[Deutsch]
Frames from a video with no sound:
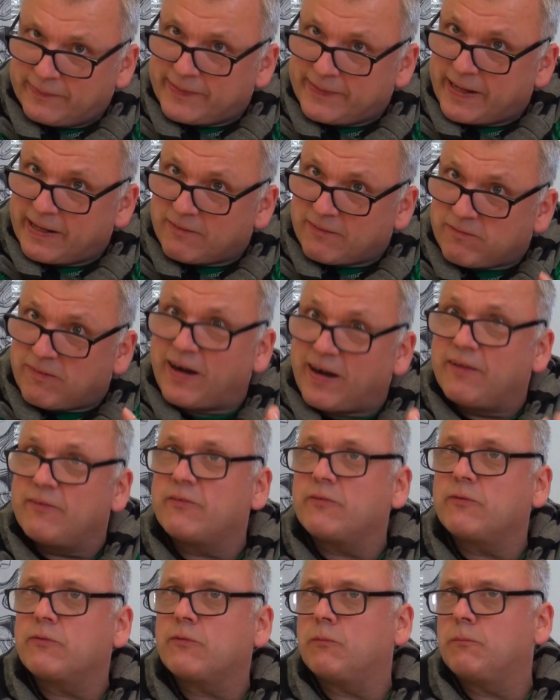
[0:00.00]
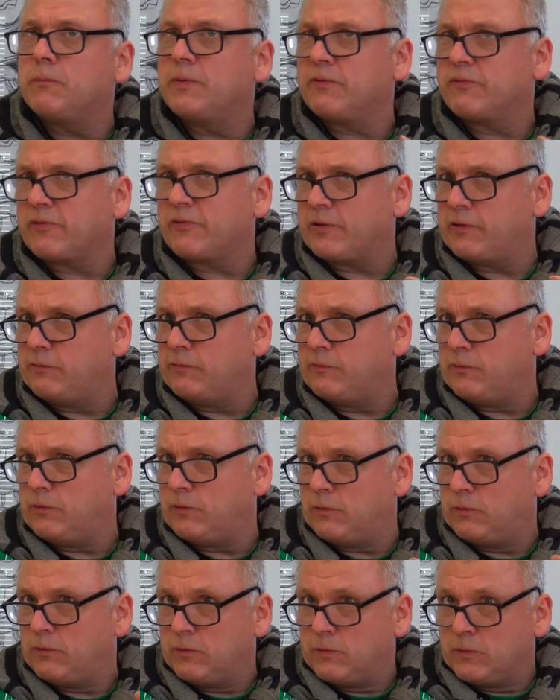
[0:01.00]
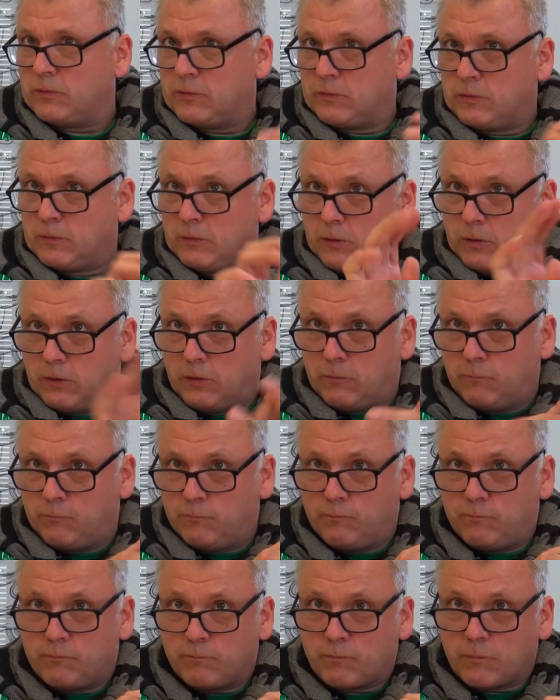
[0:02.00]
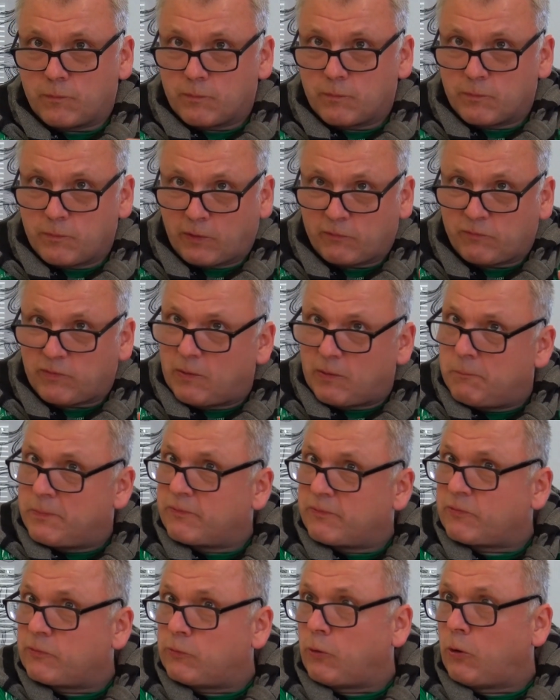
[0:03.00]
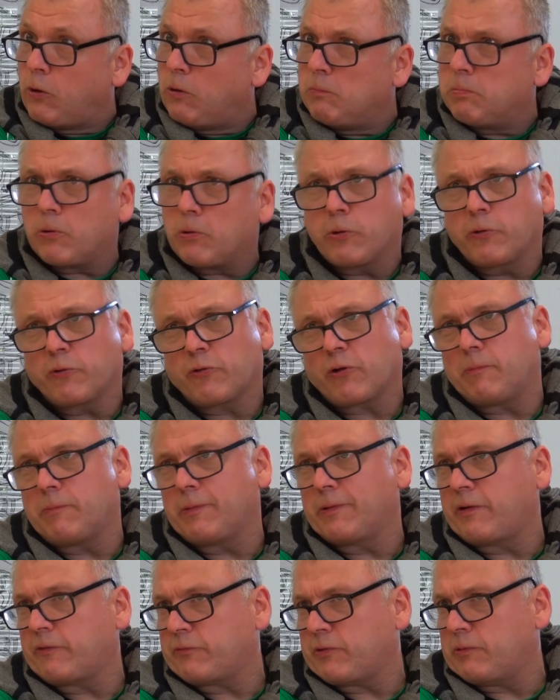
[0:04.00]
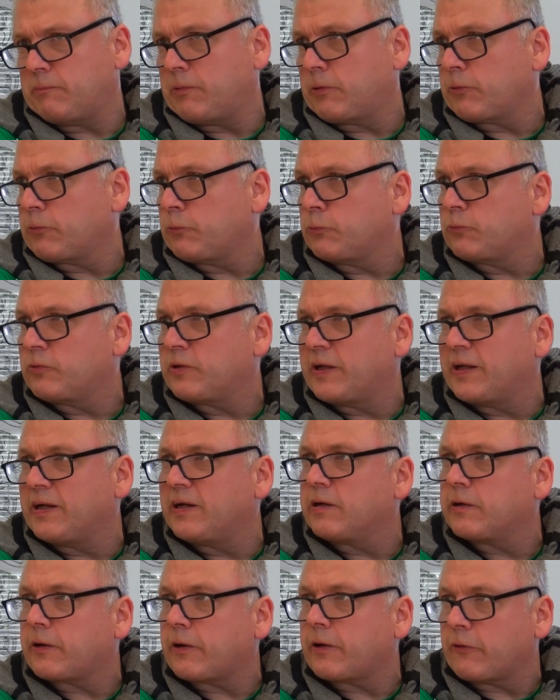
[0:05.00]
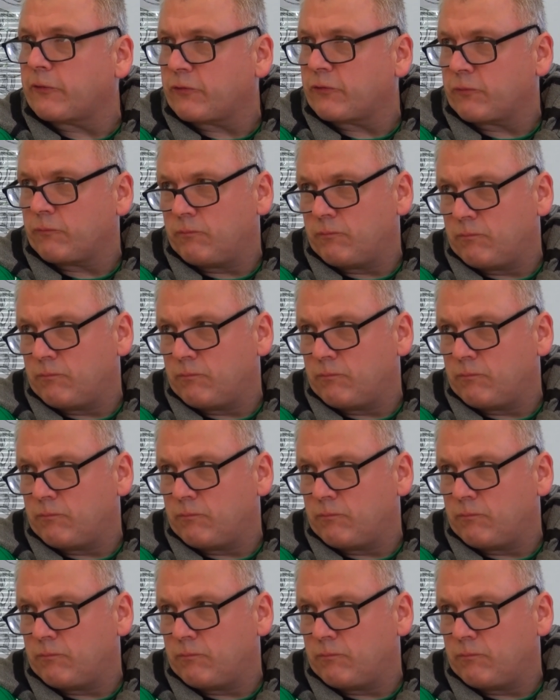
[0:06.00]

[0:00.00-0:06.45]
Denkweise so ein bisschen. Äh, ähm, das war ein bisschen holprig, aber das haben wir gut hingekriegt.